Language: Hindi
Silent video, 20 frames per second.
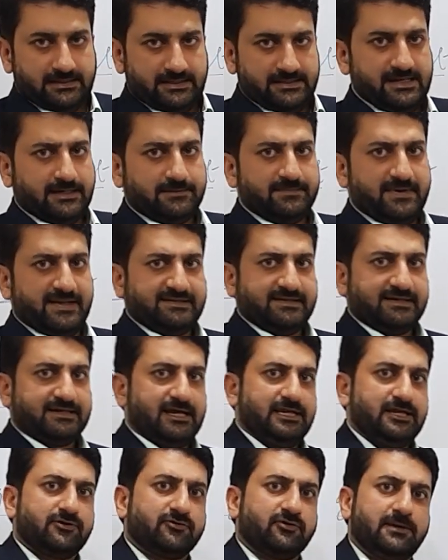डिजिट
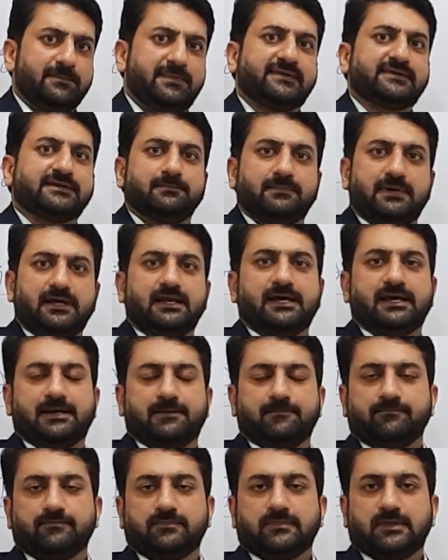बेसिकली कोई भी सिंबल है
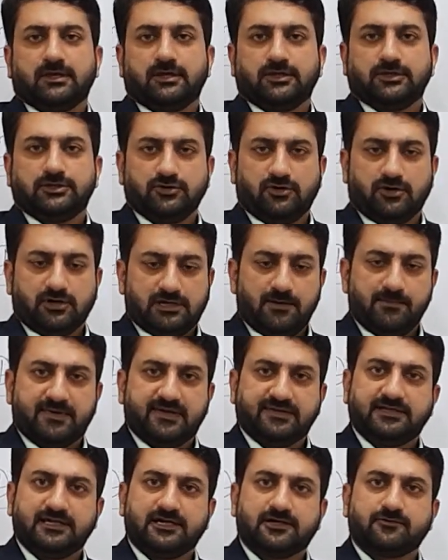जो कि हम
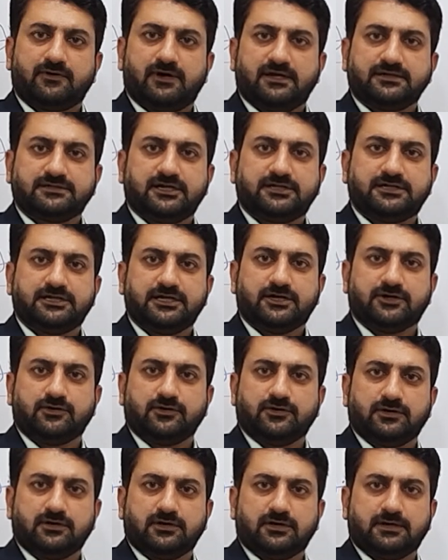किसी क्वांटिटी
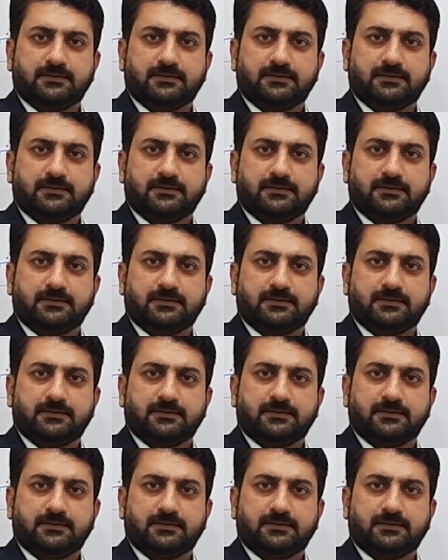को